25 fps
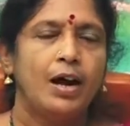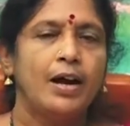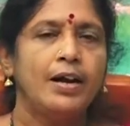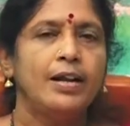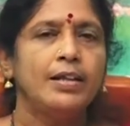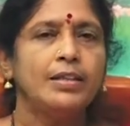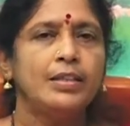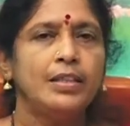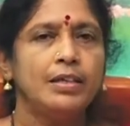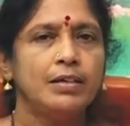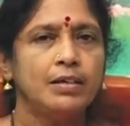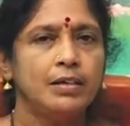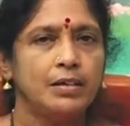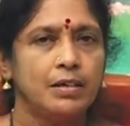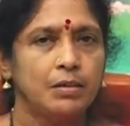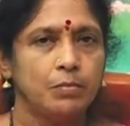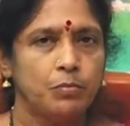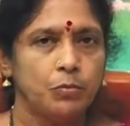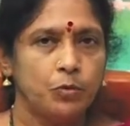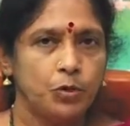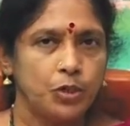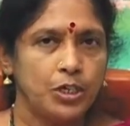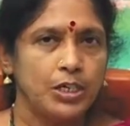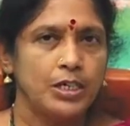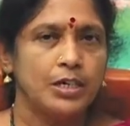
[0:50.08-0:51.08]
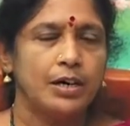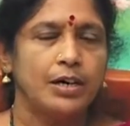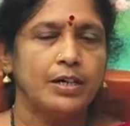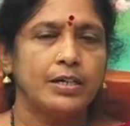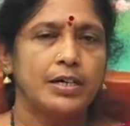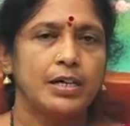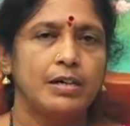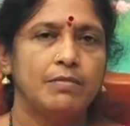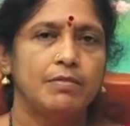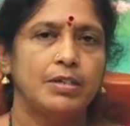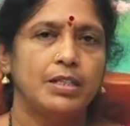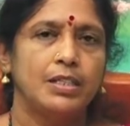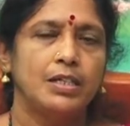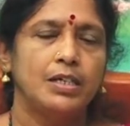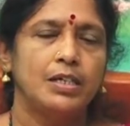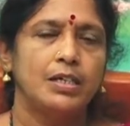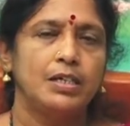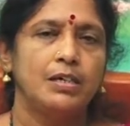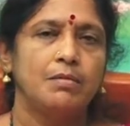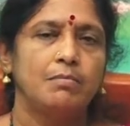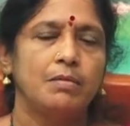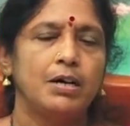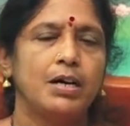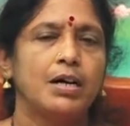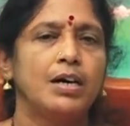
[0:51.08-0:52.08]
அடுத்த மூன்று நாட்கள் வந்து
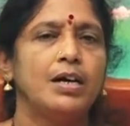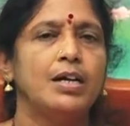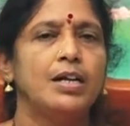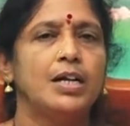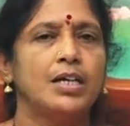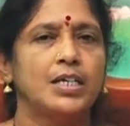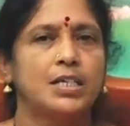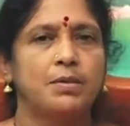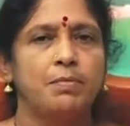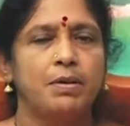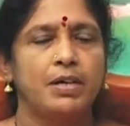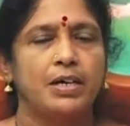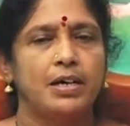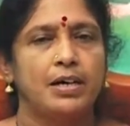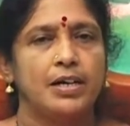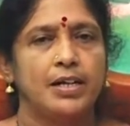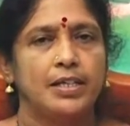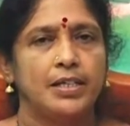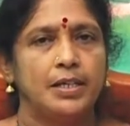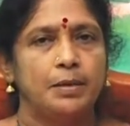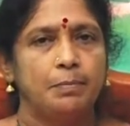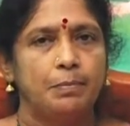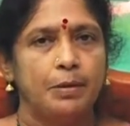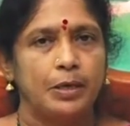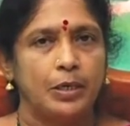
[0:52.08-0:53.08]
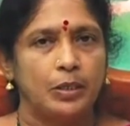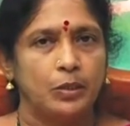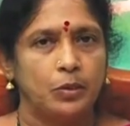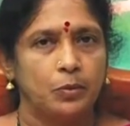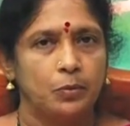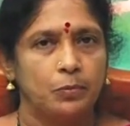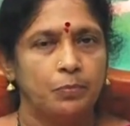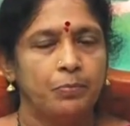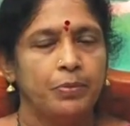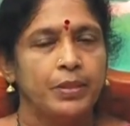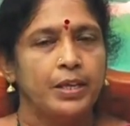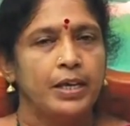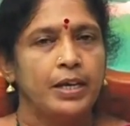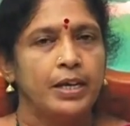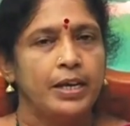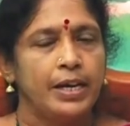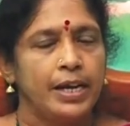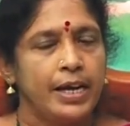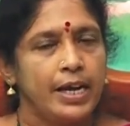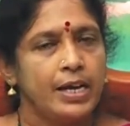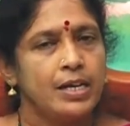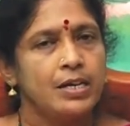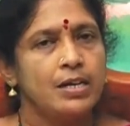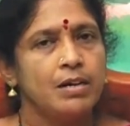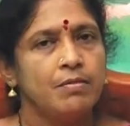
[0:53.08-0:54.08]
மகாலட்சுமிக்கானதுன்னு பார்த்தோம்
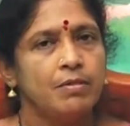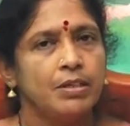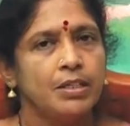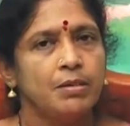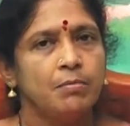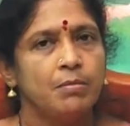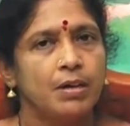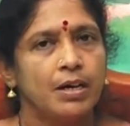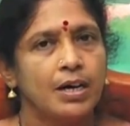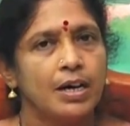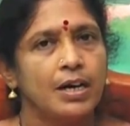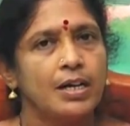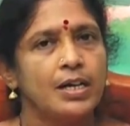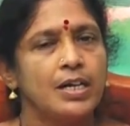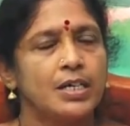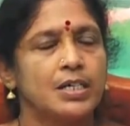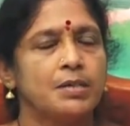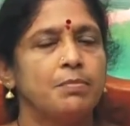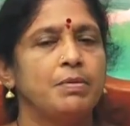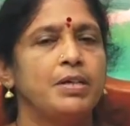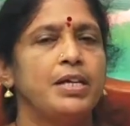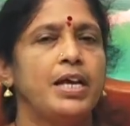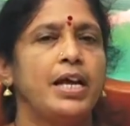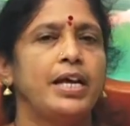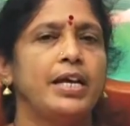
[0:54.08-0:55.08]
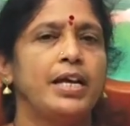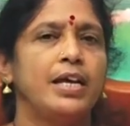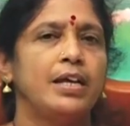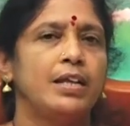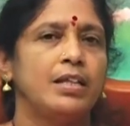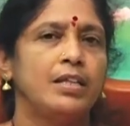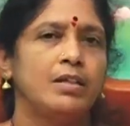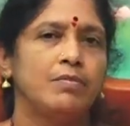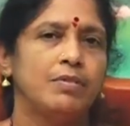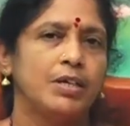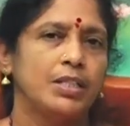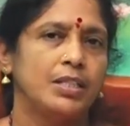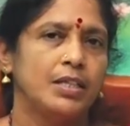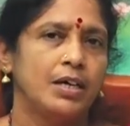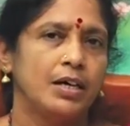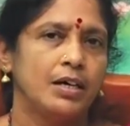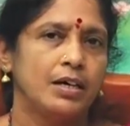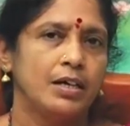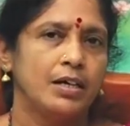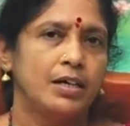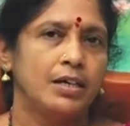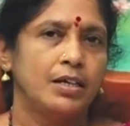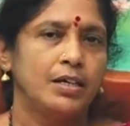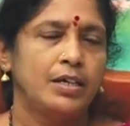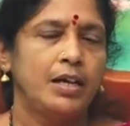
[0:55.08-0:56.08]
நேற்று வந்து மகாலட்சுமி எங்கே இருந்து
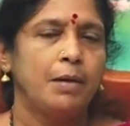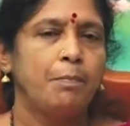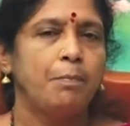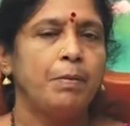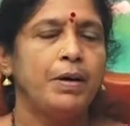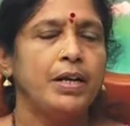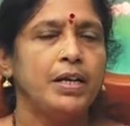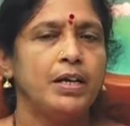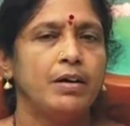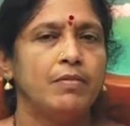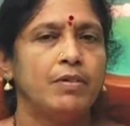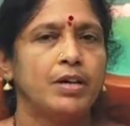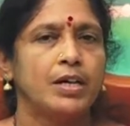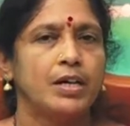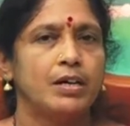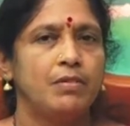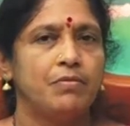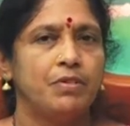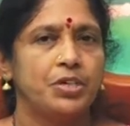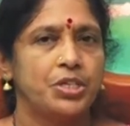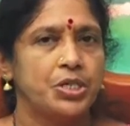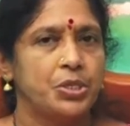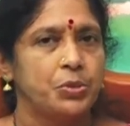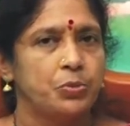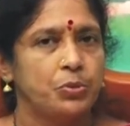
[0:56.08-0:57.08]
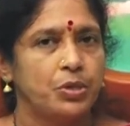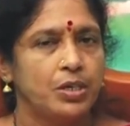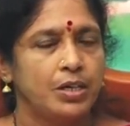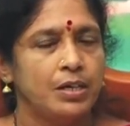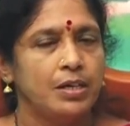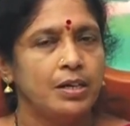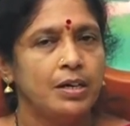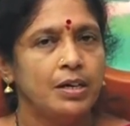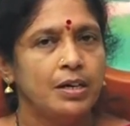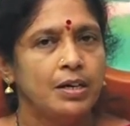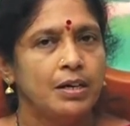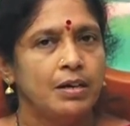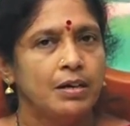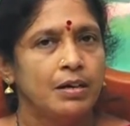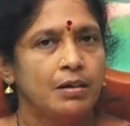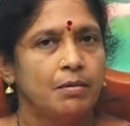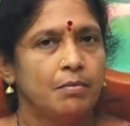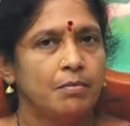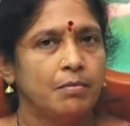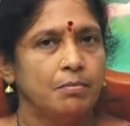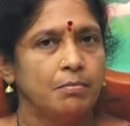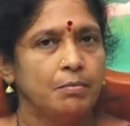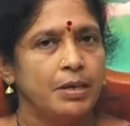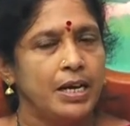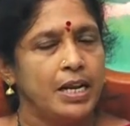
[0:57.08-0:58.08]
வந்தாங்க எப்படி அவர்கள் விஷ்ணுவுக்கு
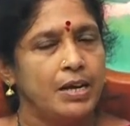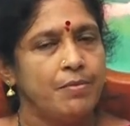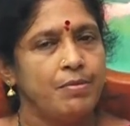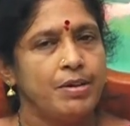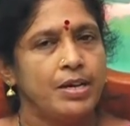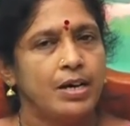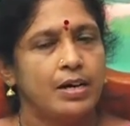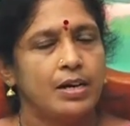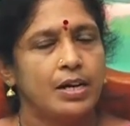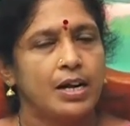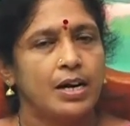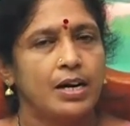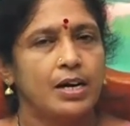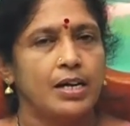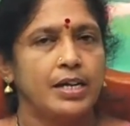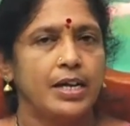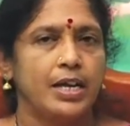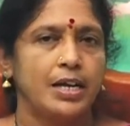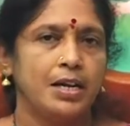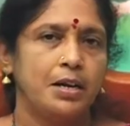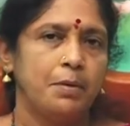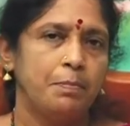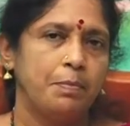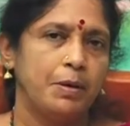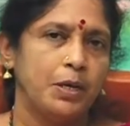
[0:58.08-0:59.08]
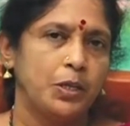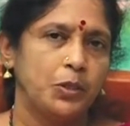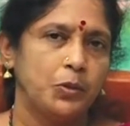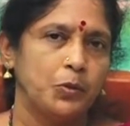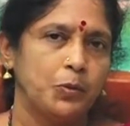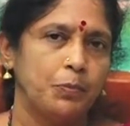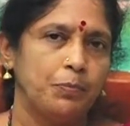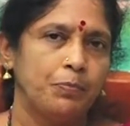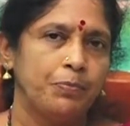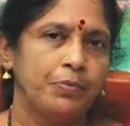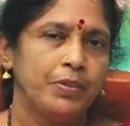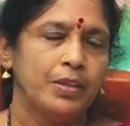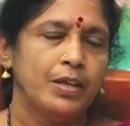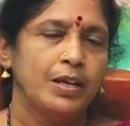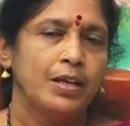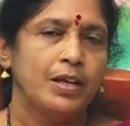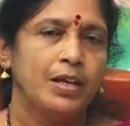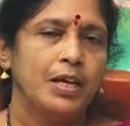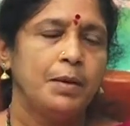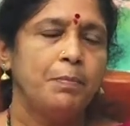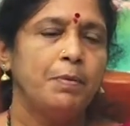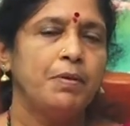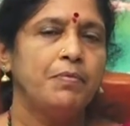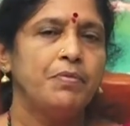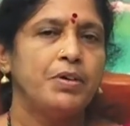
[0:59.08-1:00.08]
மனைவியானார்கள் என்று பார்த்தோம்
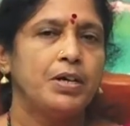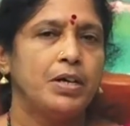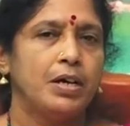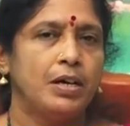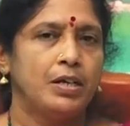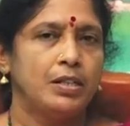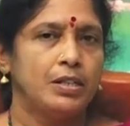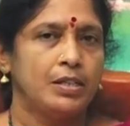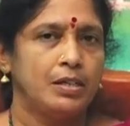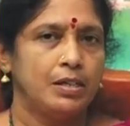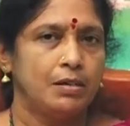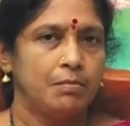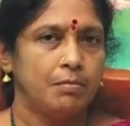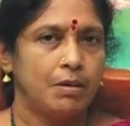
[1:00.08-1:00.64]
இப்போ அந்த